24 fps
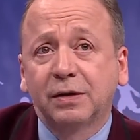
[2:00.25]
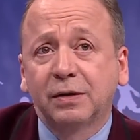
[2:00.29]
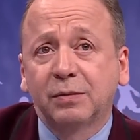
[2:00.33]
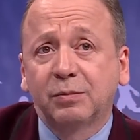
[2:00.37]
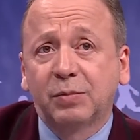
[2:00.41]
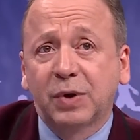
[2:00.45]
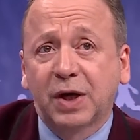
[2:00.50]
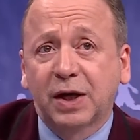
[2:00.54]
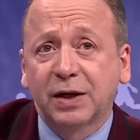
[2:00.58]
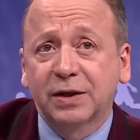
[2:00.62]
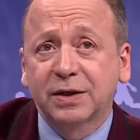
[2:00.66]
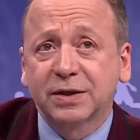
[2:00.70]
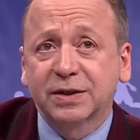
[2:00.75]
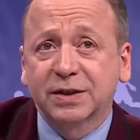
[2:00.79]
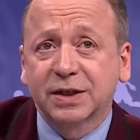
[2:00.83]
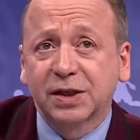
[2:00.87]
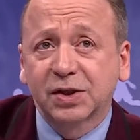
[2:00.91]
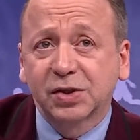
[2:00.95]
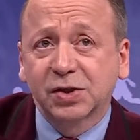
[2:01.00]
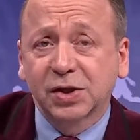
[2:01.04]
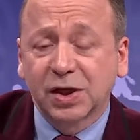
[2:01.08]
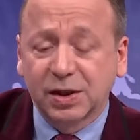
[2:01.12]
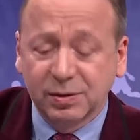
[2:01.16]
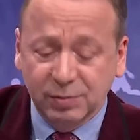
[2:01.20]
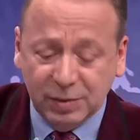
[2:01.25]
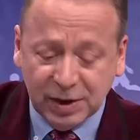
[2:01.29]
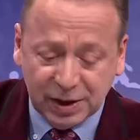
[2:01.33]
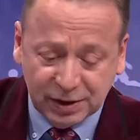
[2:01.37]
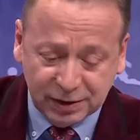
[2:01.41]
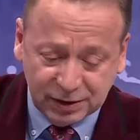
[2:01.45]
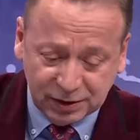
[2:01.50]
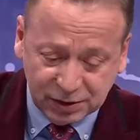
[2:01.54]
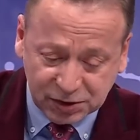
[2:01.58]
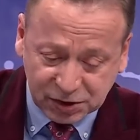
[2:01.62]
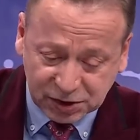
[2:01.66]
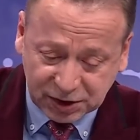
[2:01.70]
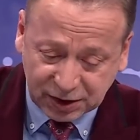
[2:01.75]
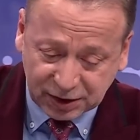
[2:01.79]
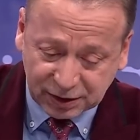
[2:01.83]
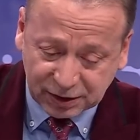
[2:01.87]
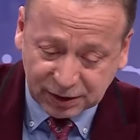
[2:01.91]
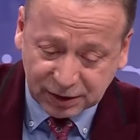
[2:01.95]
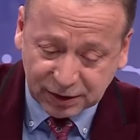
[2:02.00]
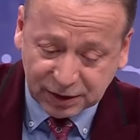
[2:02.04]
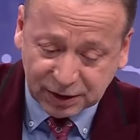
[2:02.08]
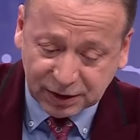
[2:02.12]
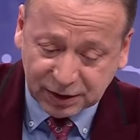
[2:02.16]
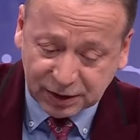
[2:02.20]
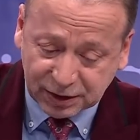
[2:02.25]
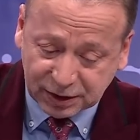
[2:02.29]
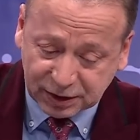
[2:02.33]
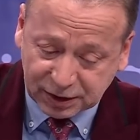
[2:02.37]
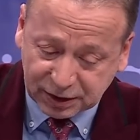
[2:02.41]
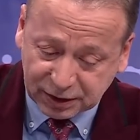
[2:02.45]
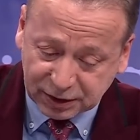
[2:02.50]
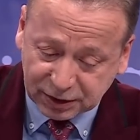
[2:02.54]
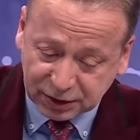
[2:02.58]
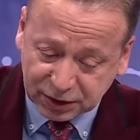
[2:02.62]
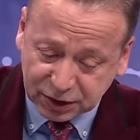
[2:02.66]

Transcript: Paris Saint Germain işte e,